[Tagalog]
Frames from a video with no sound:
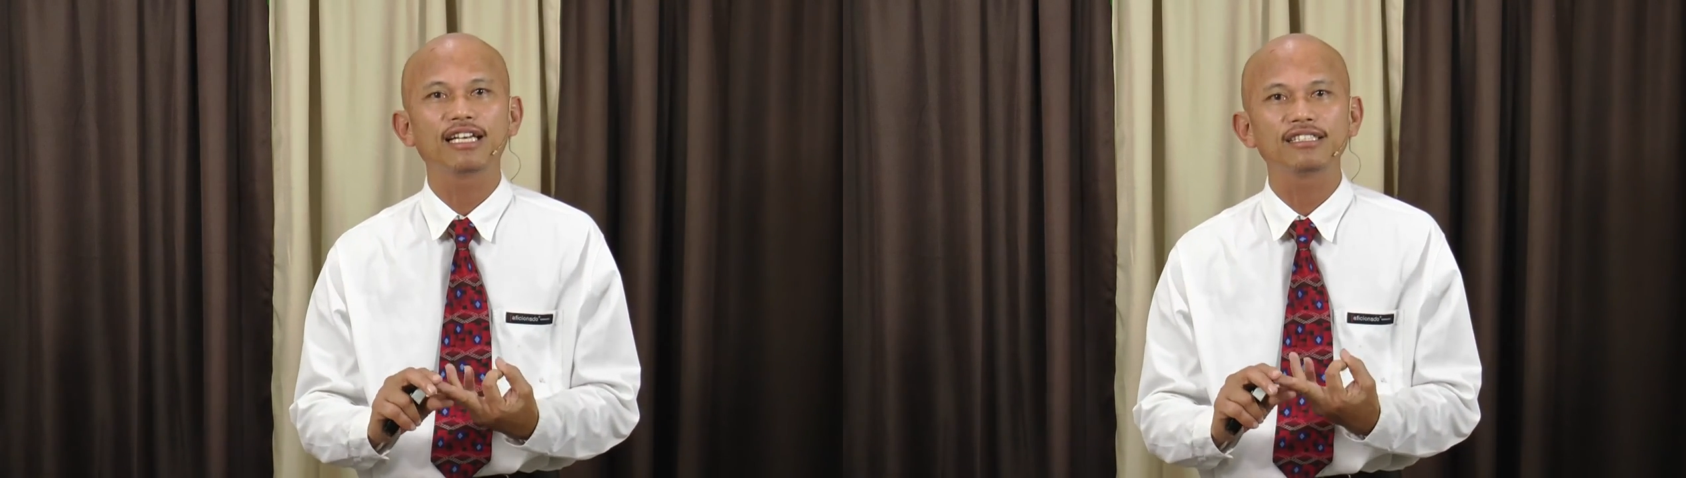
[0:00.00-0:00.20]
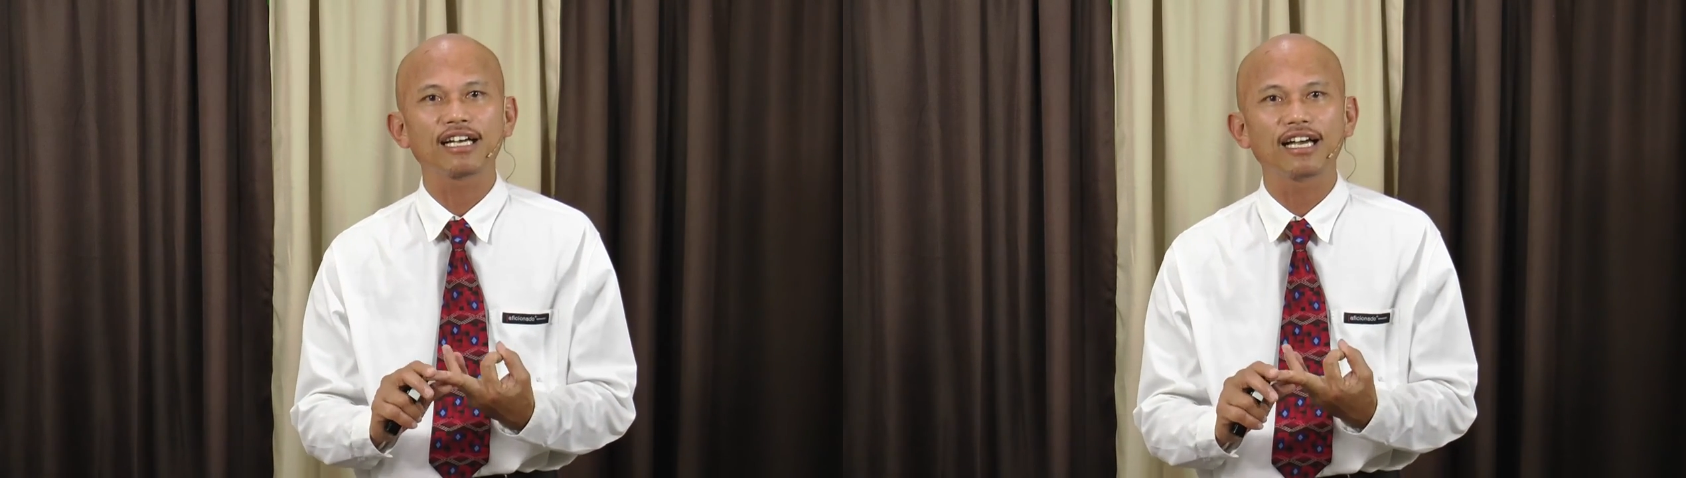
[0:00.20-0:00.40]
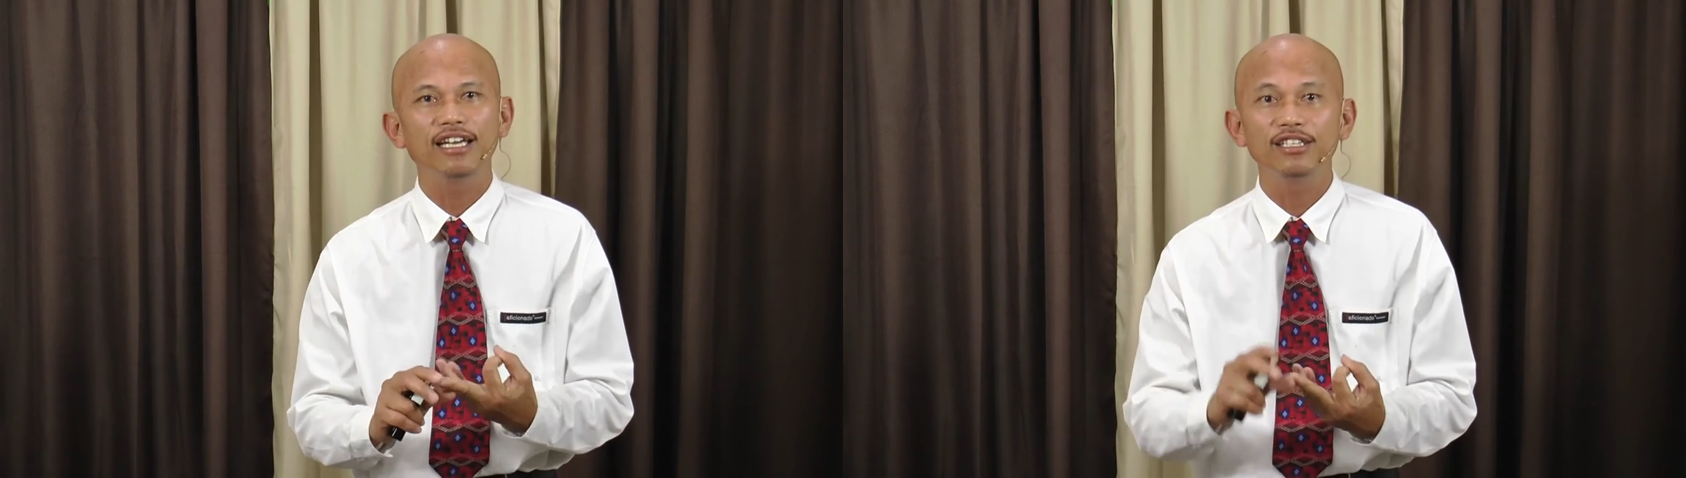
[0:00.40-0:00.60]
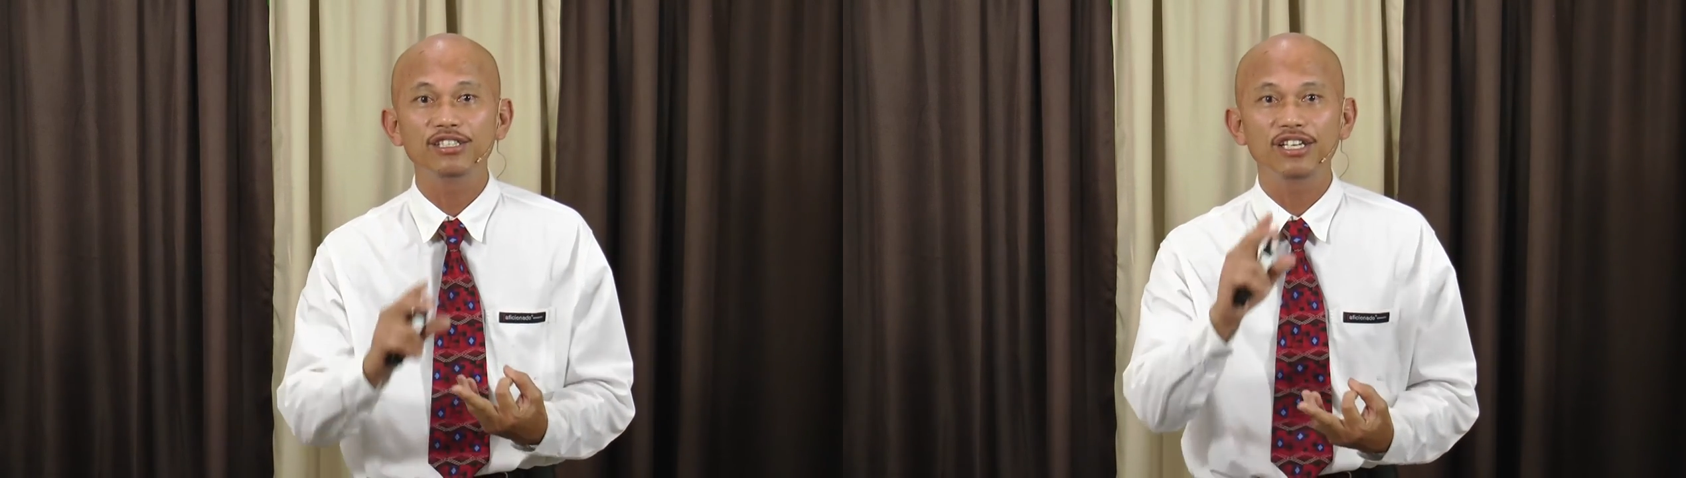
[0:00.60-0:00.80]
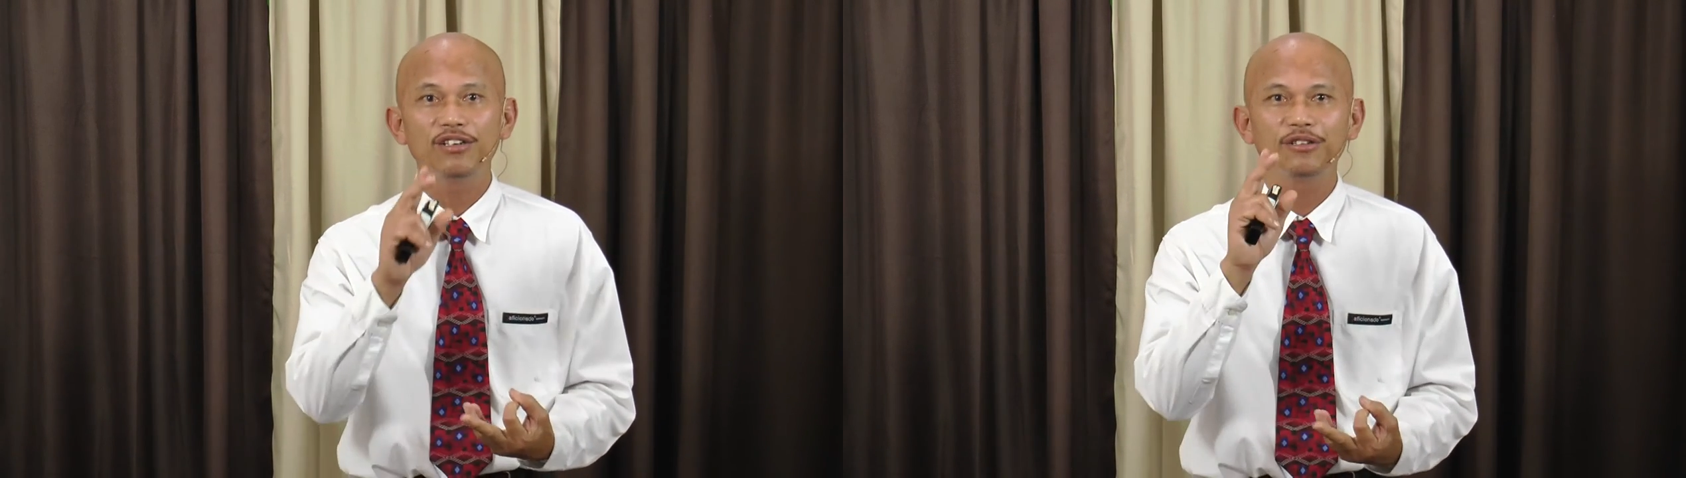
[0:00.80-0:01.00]
at saka
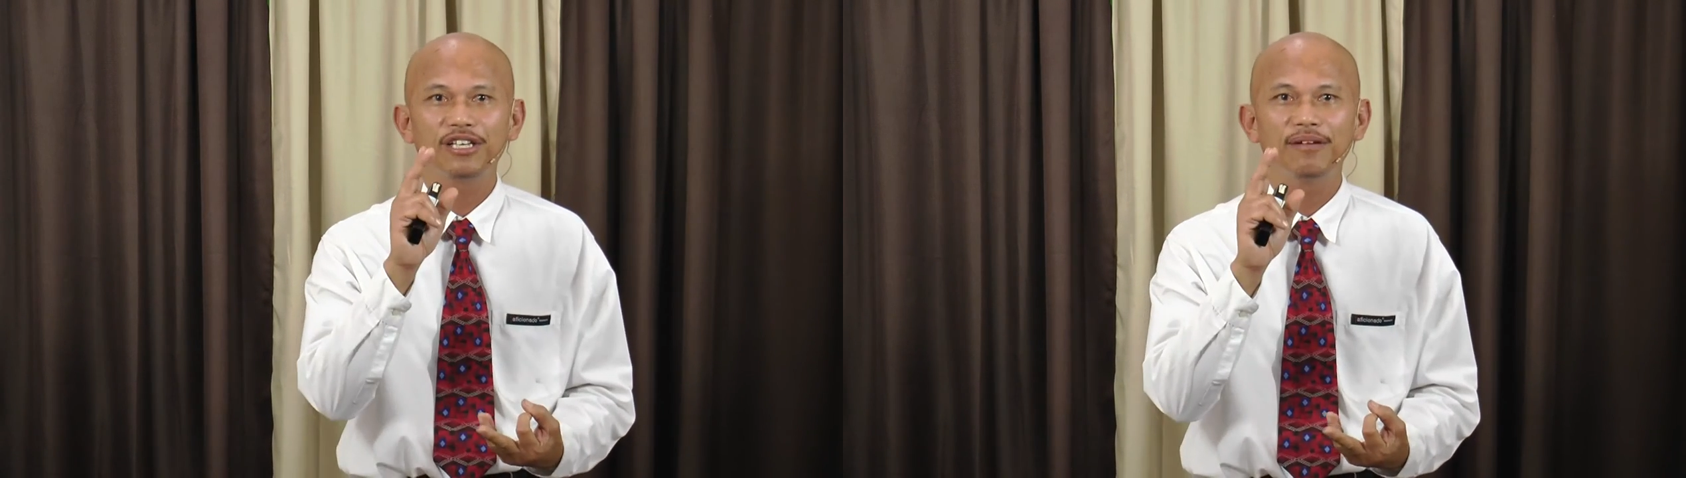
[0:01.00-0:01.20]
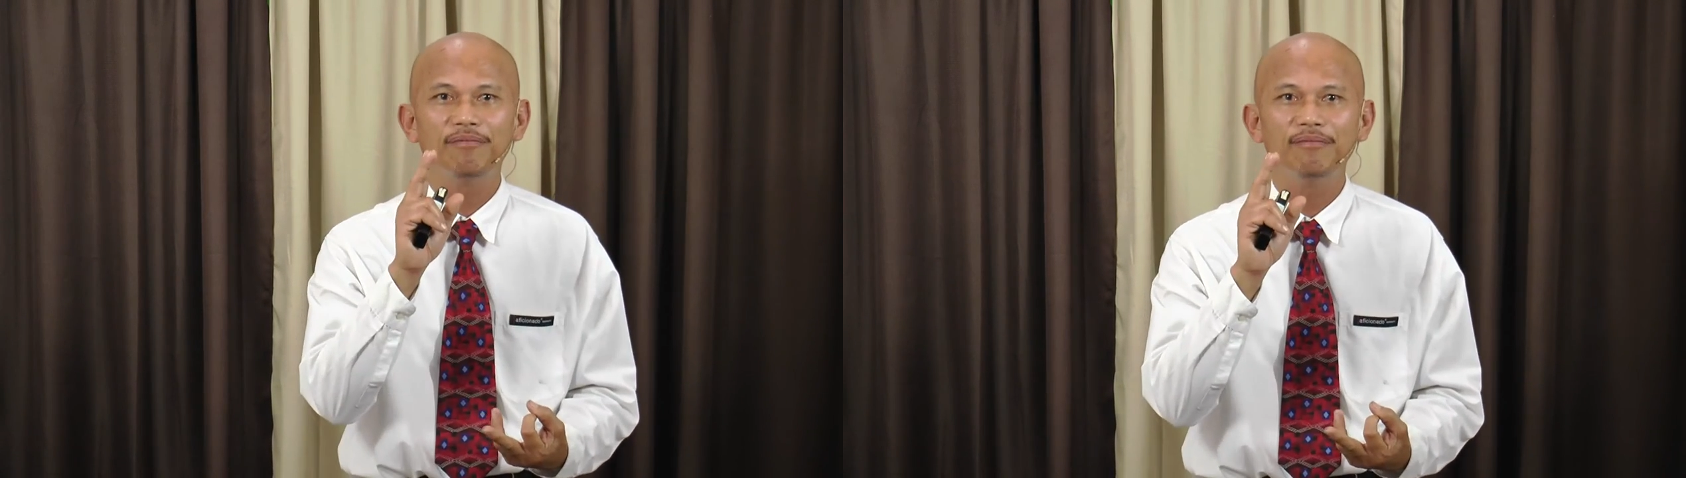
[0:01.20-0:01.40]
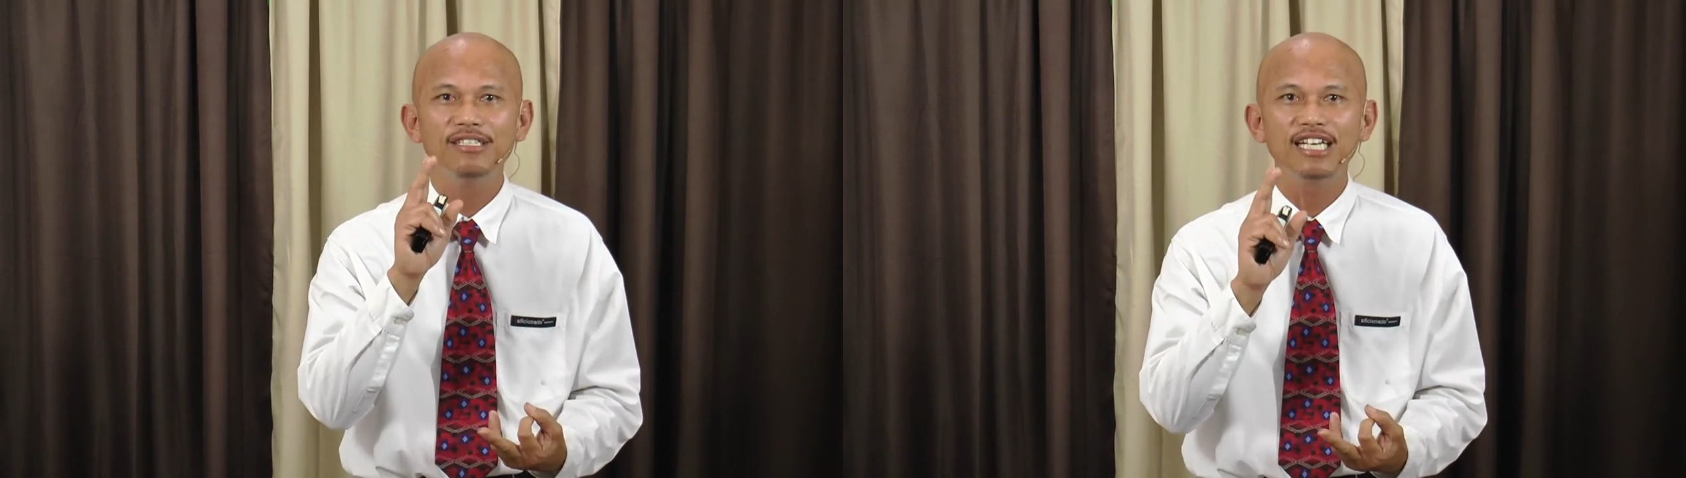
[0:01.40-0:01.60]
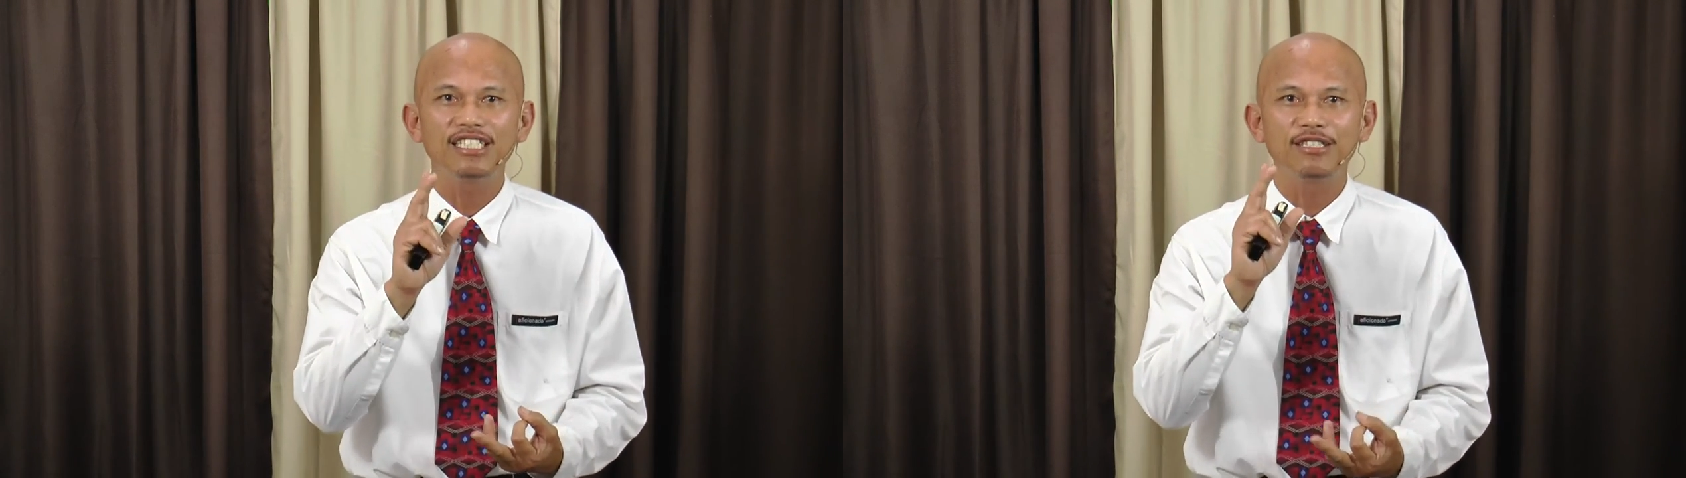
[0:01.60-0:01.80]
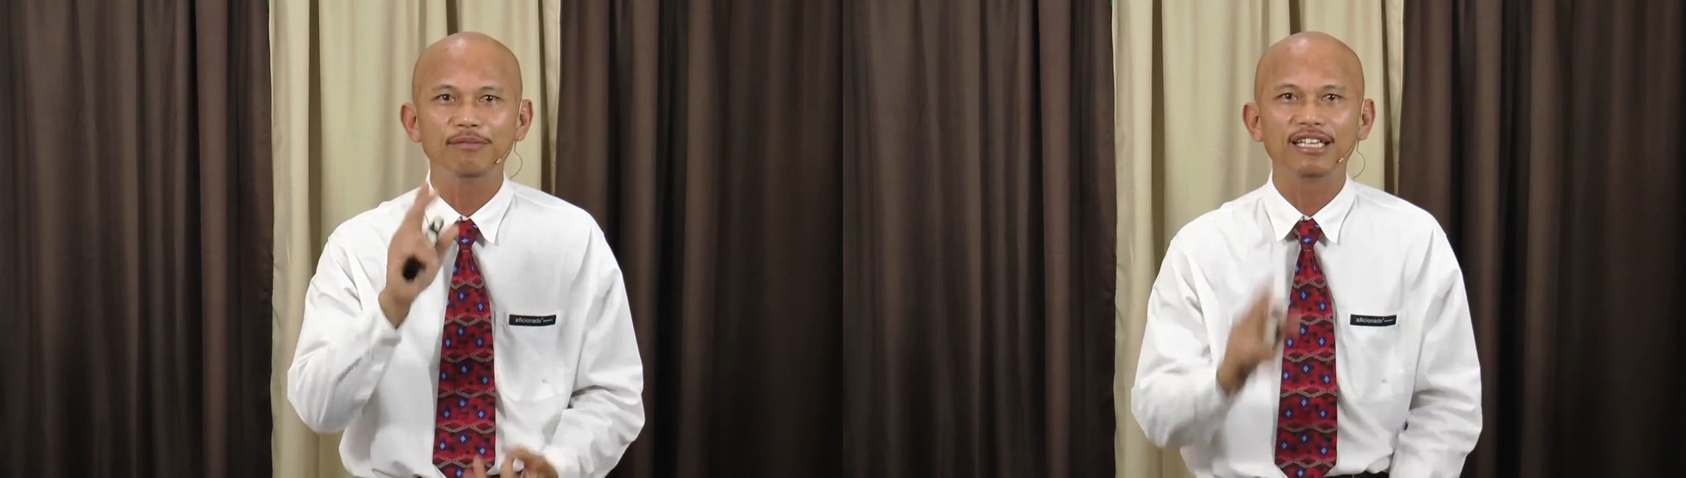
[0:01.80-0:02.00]
executive
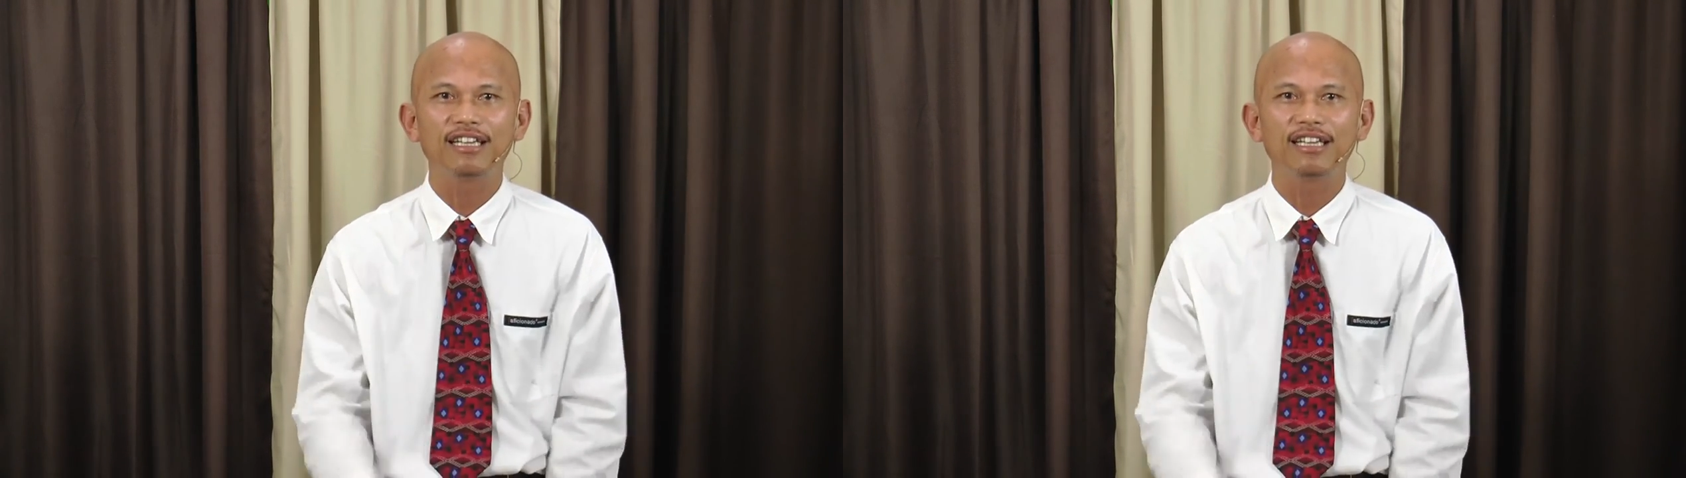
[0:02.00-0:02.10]
judgment.